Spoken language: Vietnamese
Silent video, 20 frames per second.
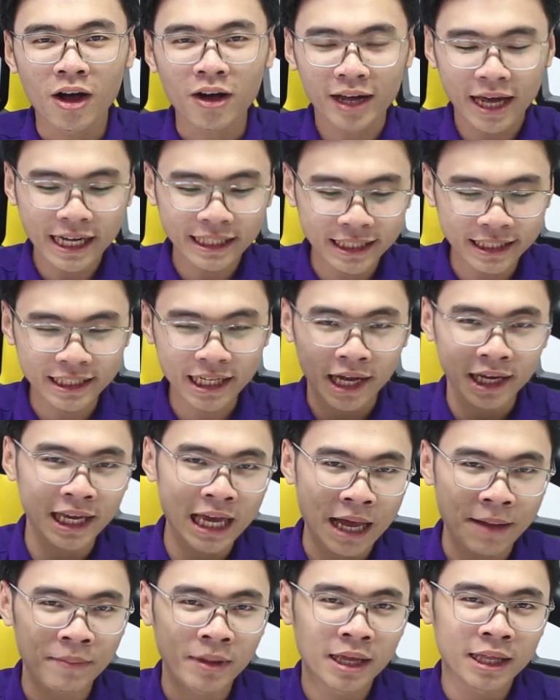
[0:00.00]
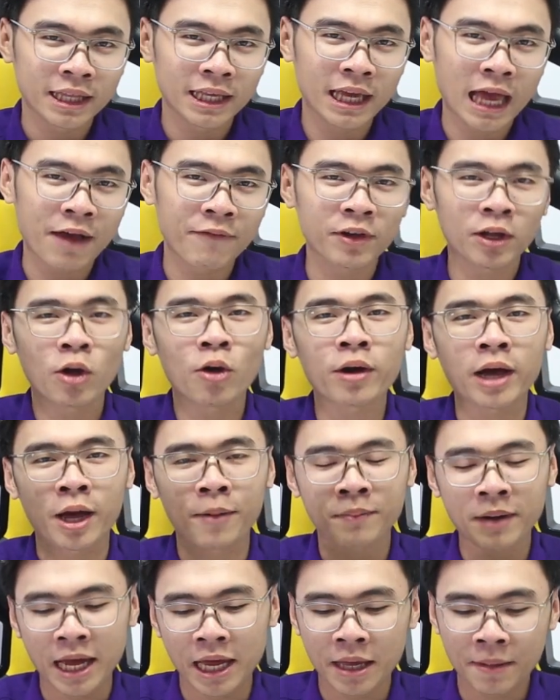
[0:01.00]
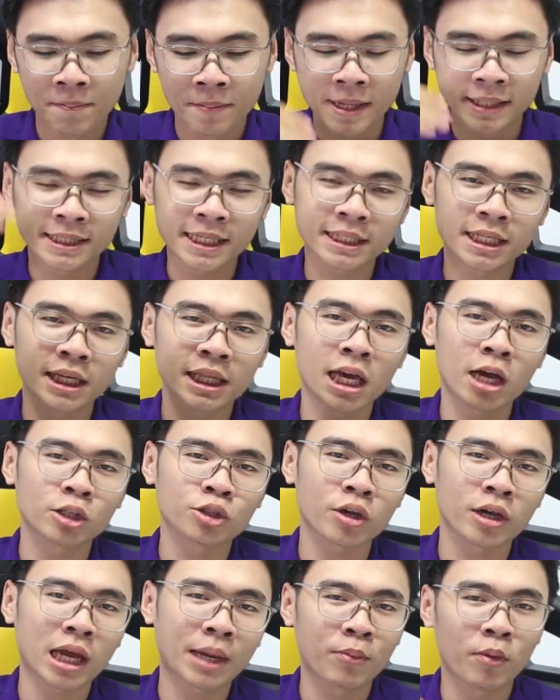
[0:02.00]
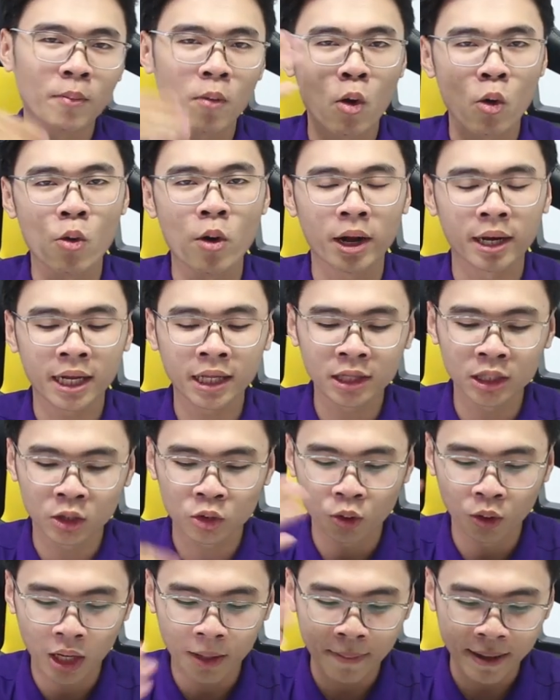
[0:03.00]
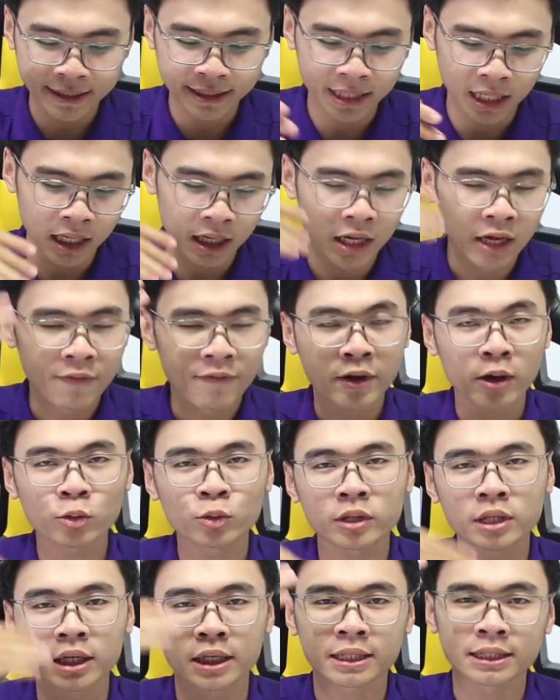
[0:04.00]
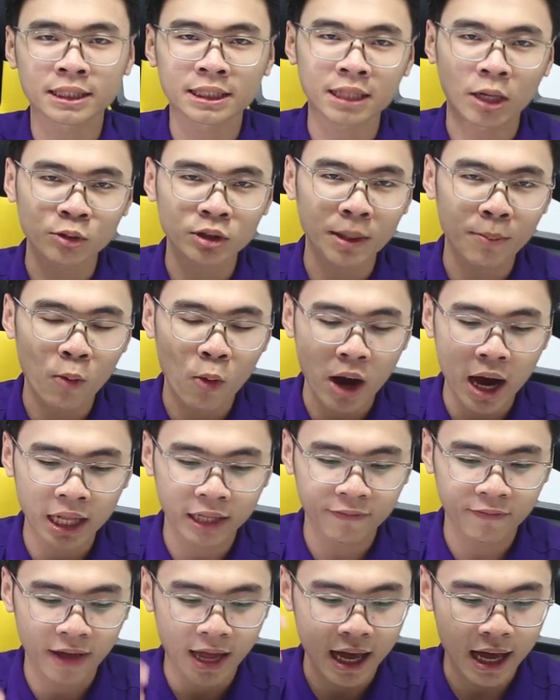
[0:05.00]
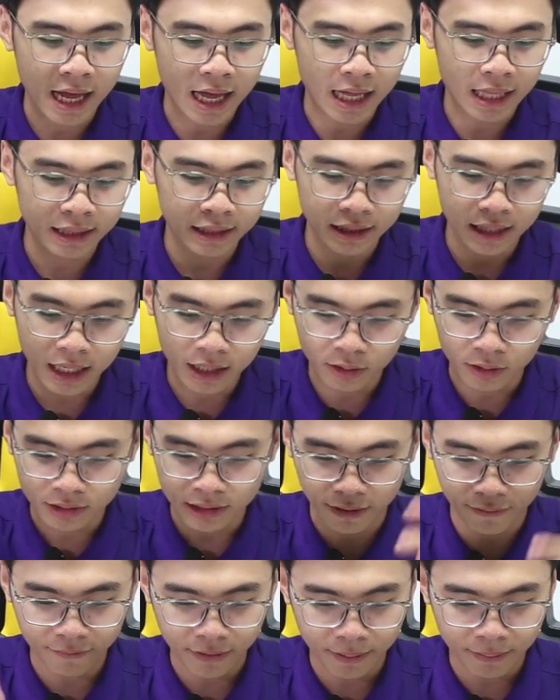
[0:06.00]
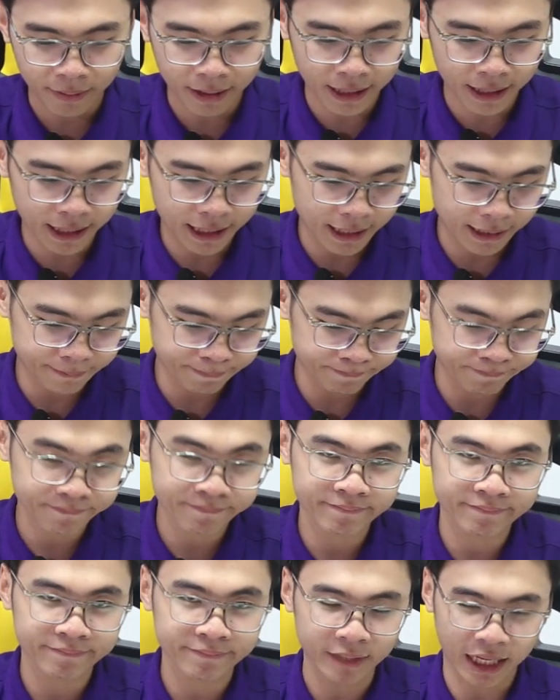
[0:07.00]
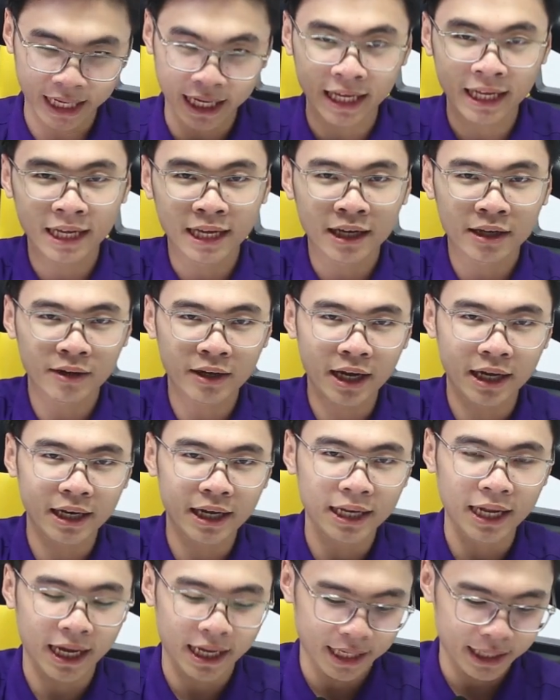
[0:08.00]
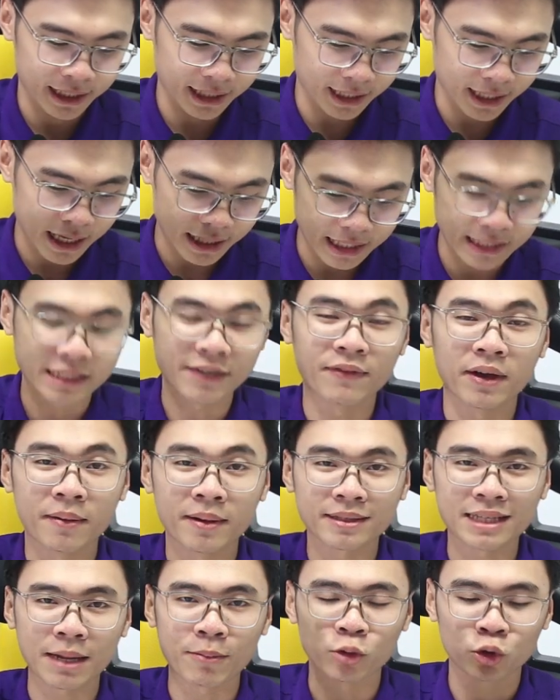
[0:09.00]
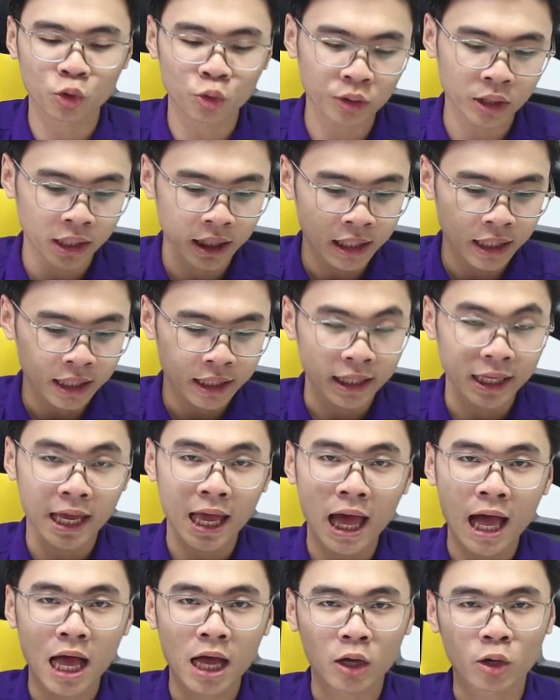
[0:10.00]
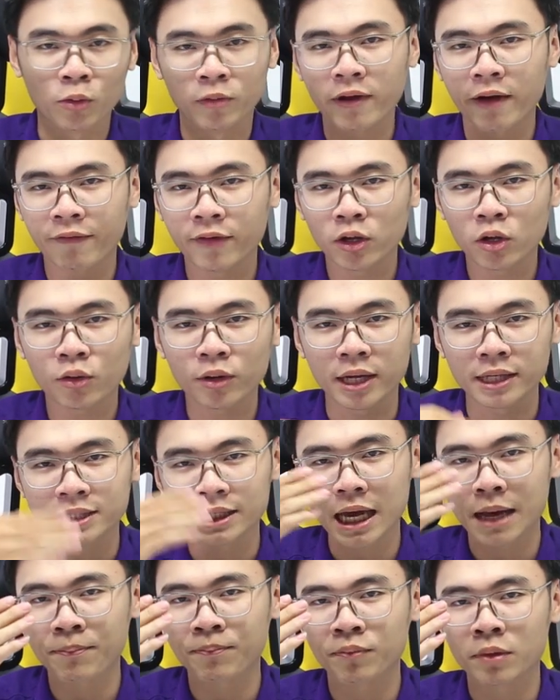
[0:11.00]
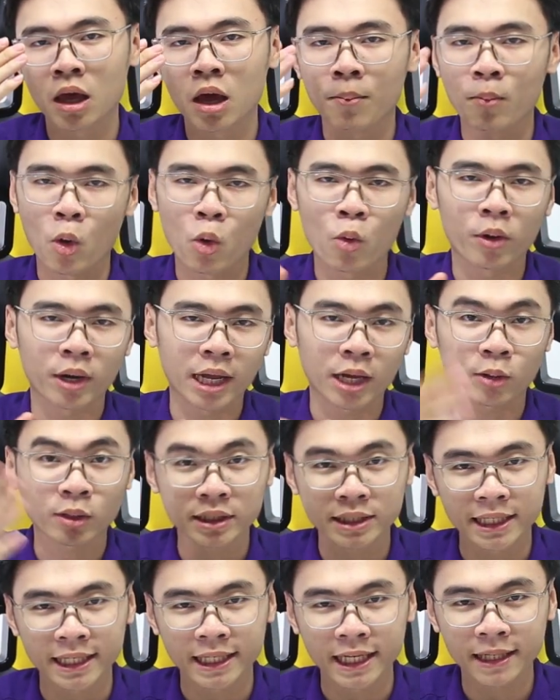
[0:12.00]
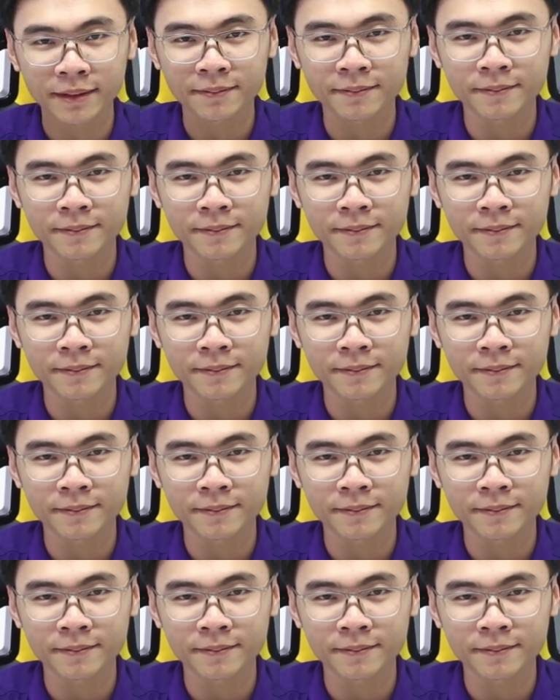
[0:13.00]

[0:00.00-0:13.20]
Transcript: Ok, xin chào anh em. Thì uh, video ngày hôm nay mình sẽ giới thiệu cho anh em một bộ nguồn đến từ Cooler Master với công suất thực 600W và tên của sản phẩm là Ê, nó hiện đây này. Thì uh, tên sản phẩm hơi dài một chút. Thì uh, cùng làm video để xem bộ nguồn này có những gì nhé.